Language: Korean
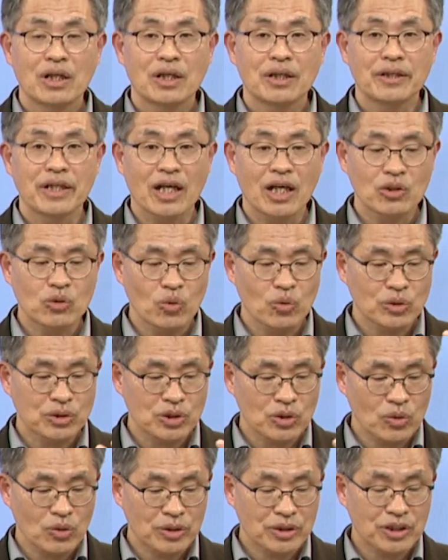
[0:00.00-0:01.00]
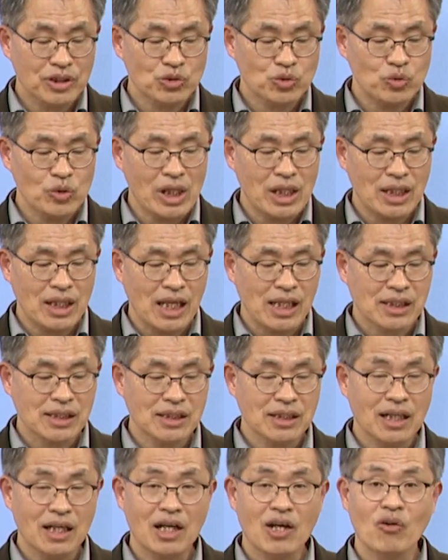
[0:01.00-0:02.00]
내가 도덕적으로 어떻게 수양을 할
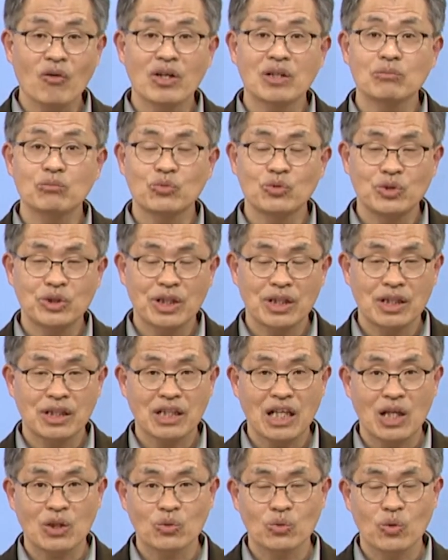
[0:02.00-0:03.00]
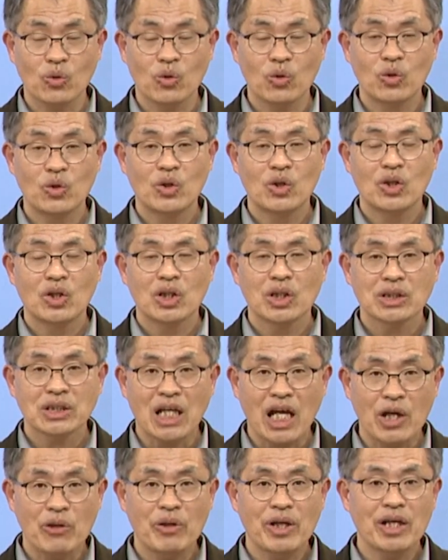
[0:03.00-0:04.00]
건가라고 하는 문제를 다루고
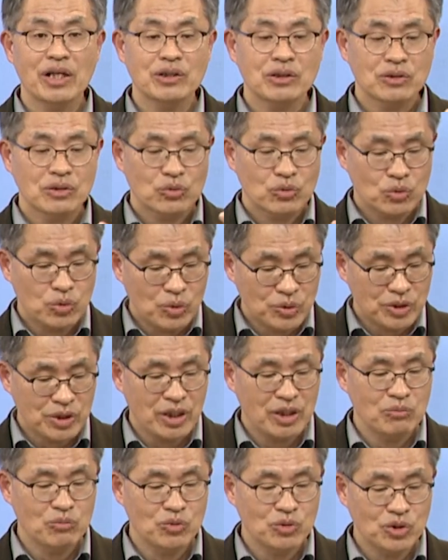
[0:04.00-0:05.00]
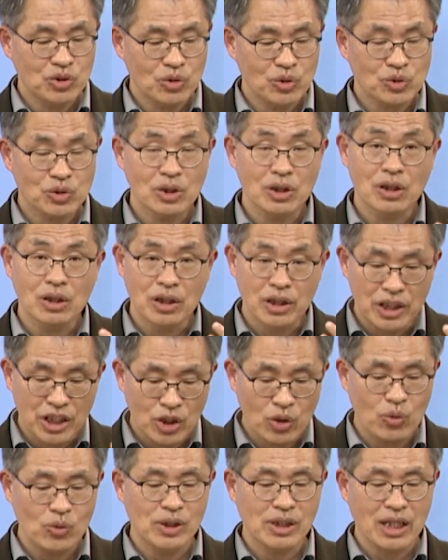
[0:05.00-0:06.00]
사회 출처의 문제로서
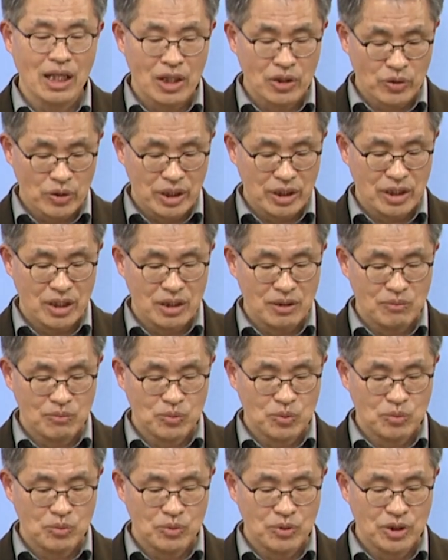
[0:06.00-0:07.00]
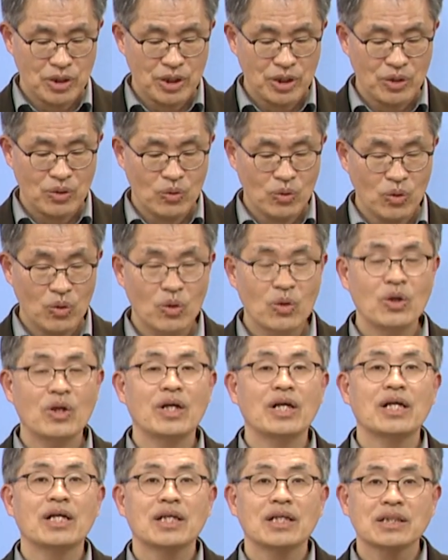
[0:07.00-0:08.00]
의리론을 다루게 되는 부분들이고
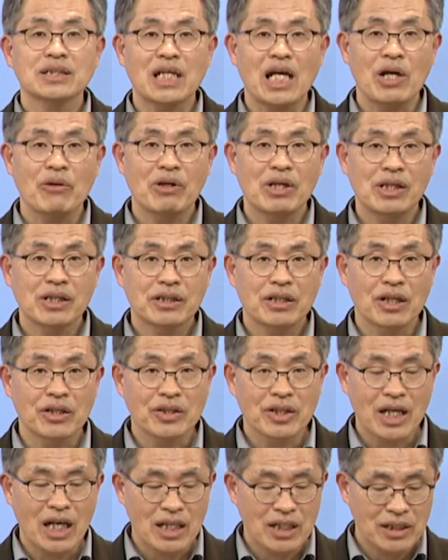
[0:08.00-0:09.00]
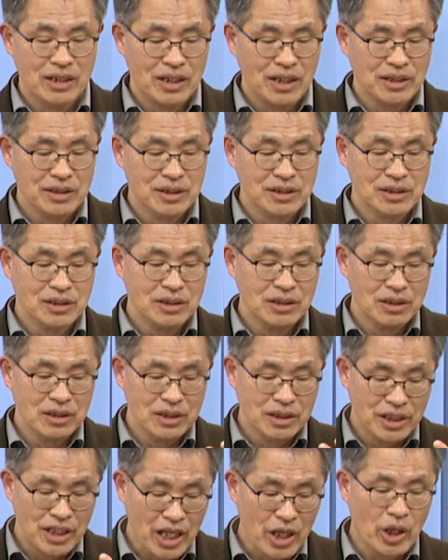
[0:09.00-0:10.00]
사회를 경영하는 데 있어서
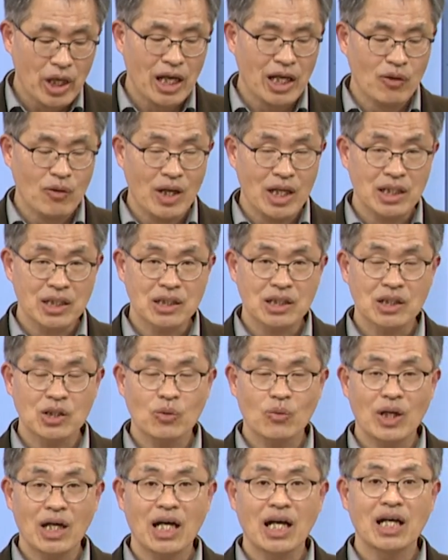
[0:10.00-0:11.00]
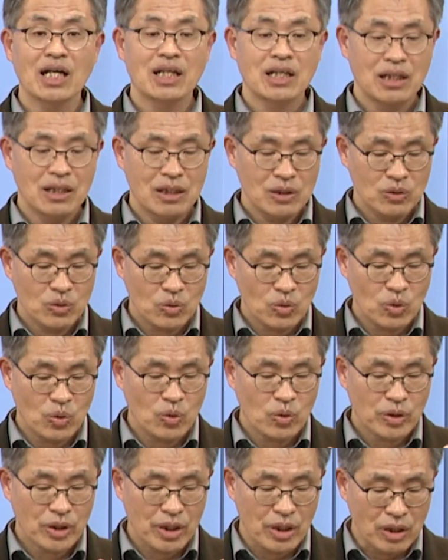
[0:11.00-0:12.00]
예라고 하는 거와
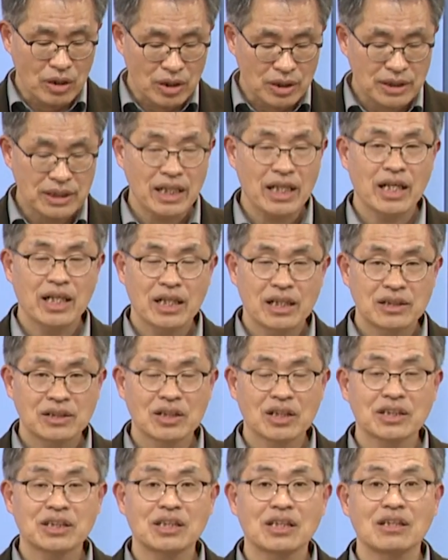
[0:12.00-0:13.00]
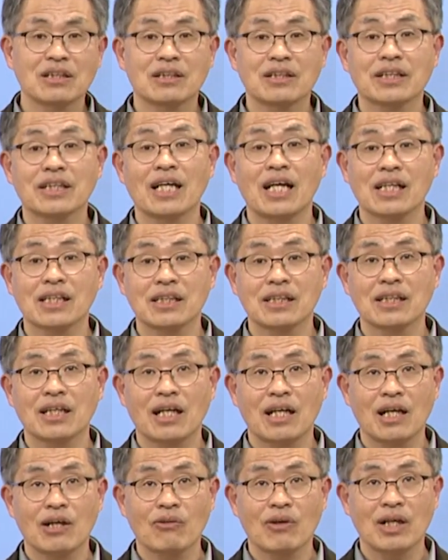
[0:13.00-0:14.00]
또 경세, 정치를 어떻게 할
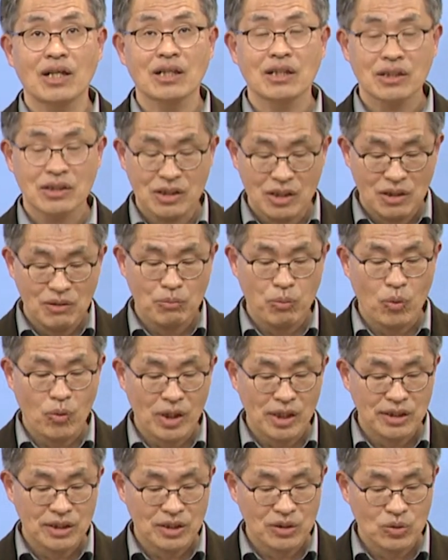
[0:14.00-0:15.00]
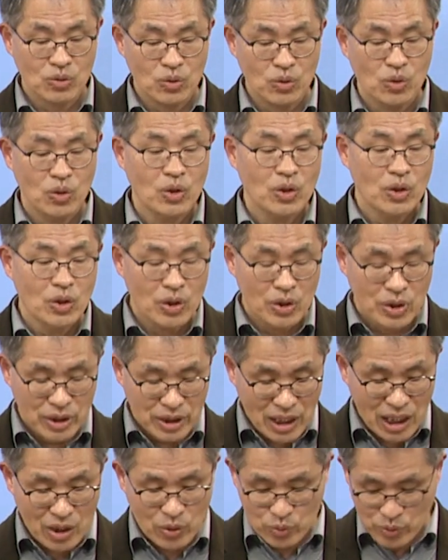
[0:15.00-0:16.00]
건가라고 하는 것들을 포괄적으로
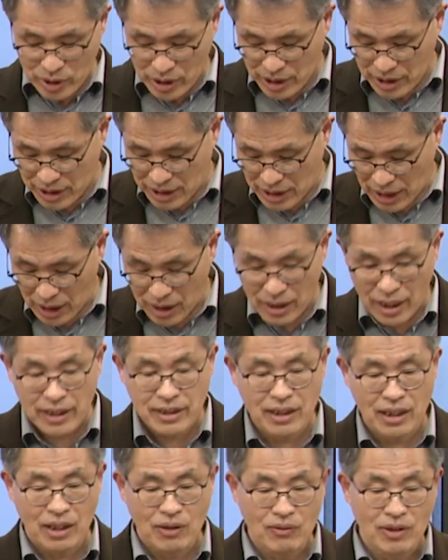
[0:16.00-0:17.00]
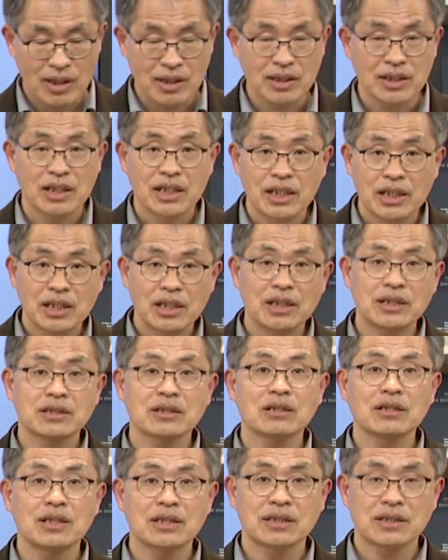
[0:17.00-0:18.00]
다루기 시작을 했다라고 하는 이
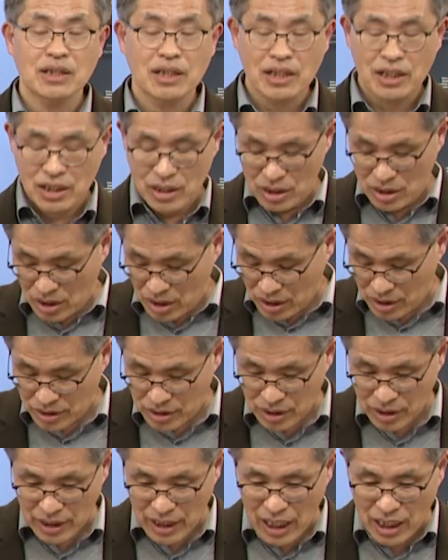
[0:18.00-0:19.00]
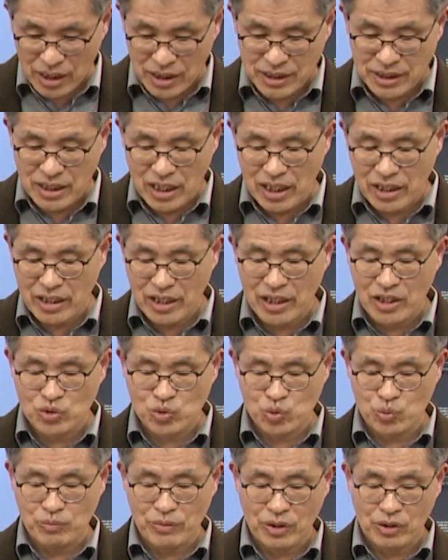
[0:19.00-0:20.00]
성리설의 성리학의 세계에
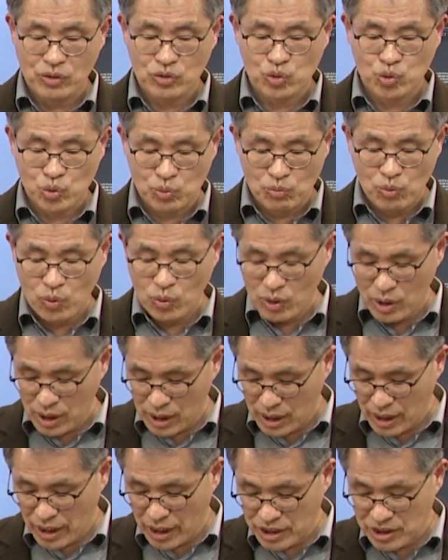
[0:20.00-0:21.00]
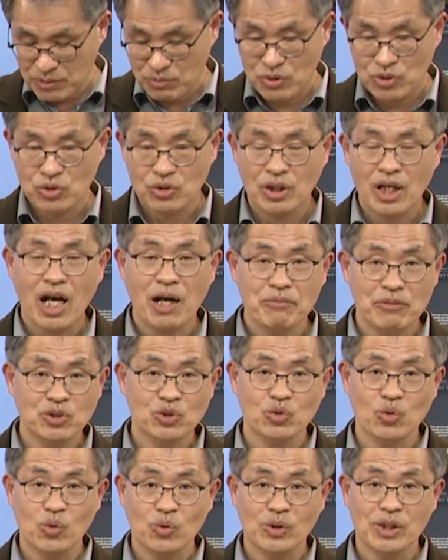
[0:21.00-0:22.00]
주목, 을 했으면 하면
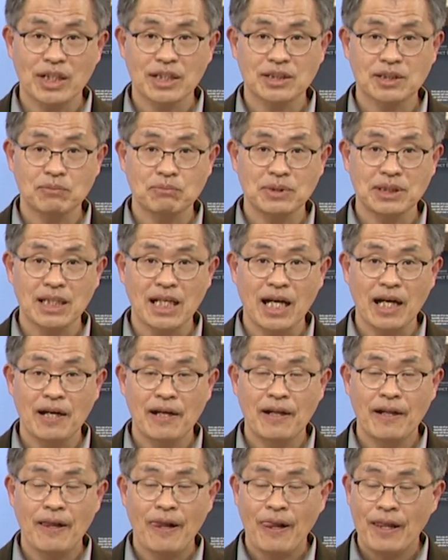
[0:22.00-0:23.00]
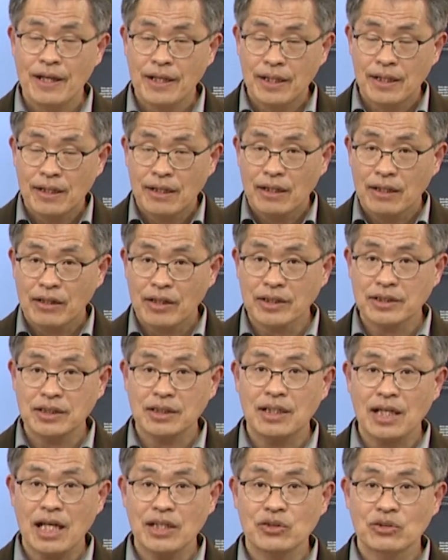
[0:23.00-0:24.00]
좋을 것 같습니다. 그래서
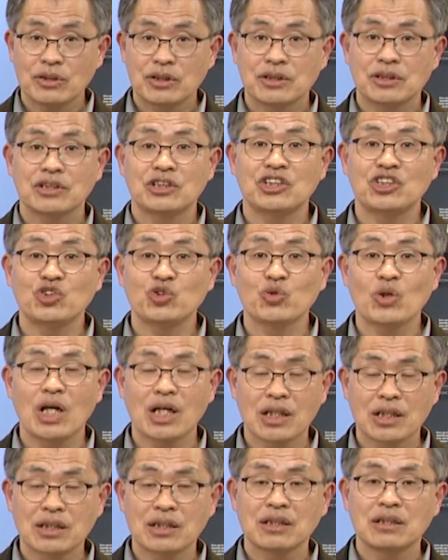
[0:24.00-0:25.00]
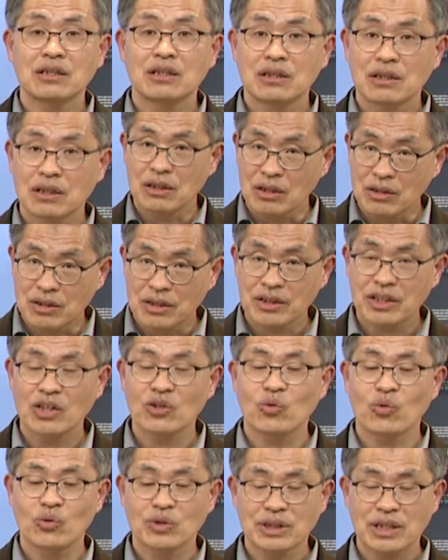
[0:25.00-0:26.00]
이러한 신유학은 어떻게
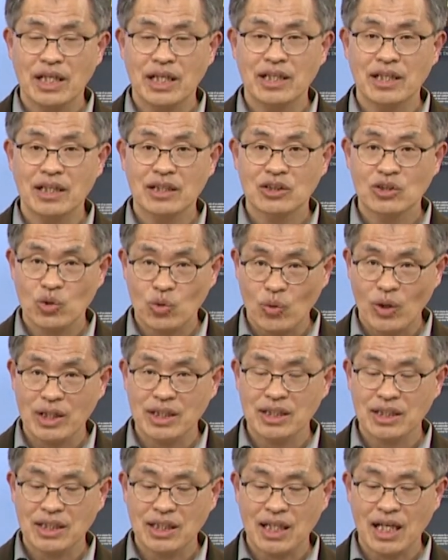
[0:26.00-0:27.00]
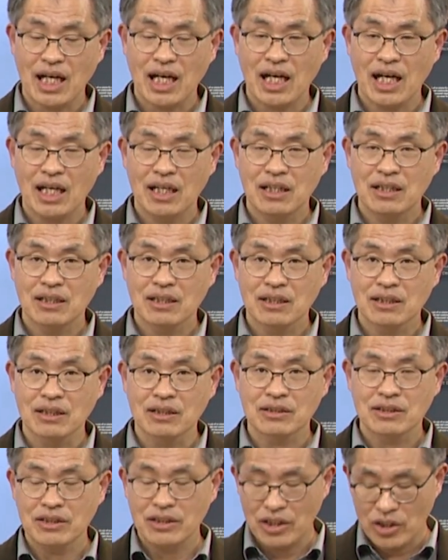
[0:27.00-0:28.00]
고려사에 들어왔는가,
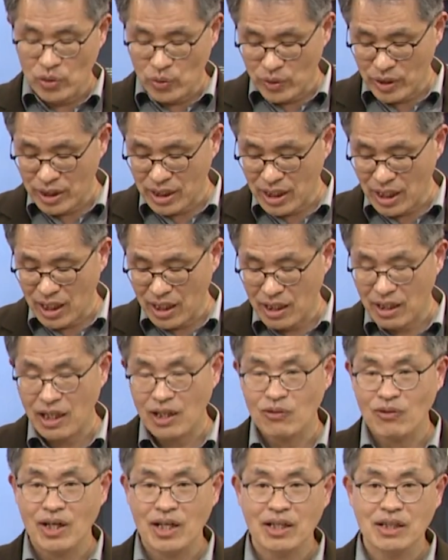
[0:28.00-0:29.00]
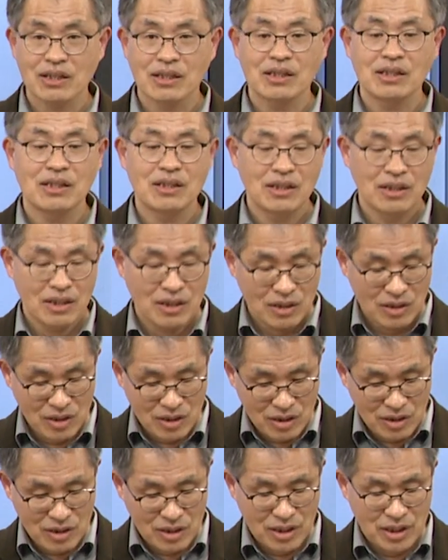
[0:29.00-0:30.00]
어떤 내용인가라고 하는 걸
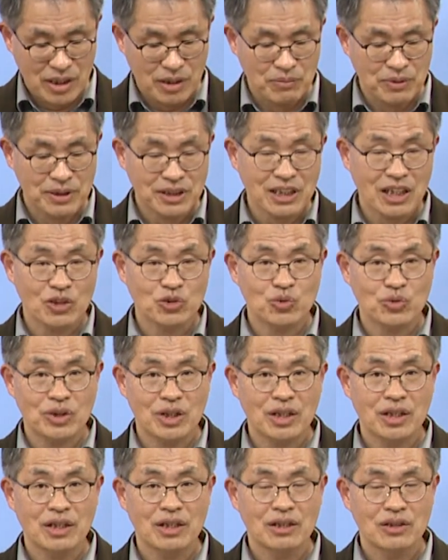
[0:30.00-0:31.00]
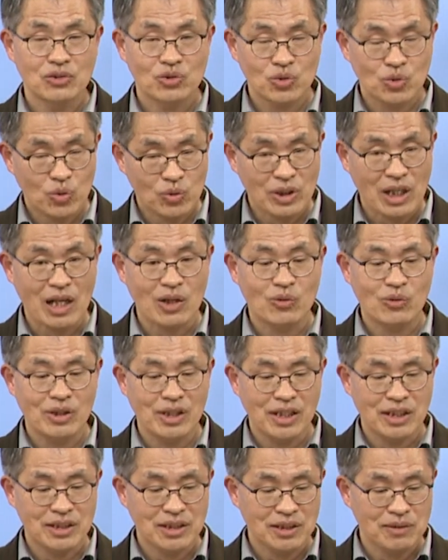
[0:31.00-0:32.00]
이번 차수에 주로
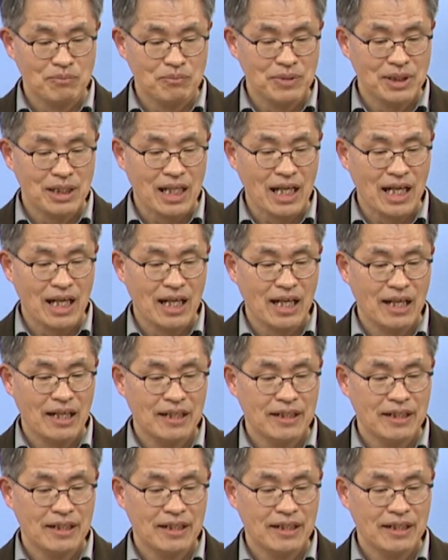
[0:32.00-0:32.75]
다룰 예정입니다.